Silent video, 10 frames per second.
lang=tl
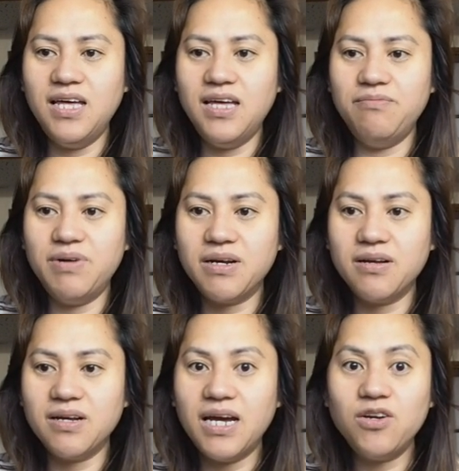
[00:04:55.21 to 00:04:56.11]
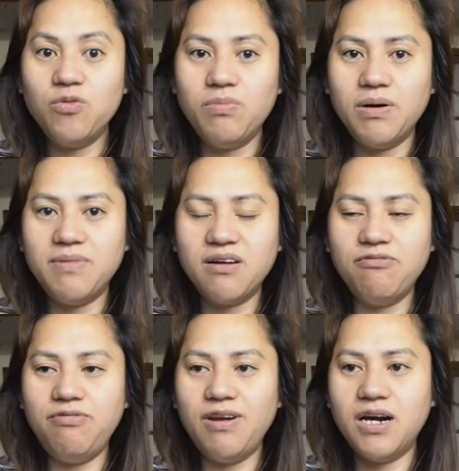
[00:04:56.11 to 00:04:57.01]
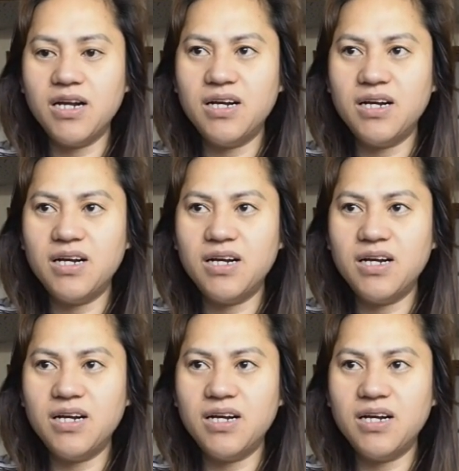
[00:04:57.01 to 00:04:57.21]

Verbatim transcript: mag, ano ba, mag-vlog.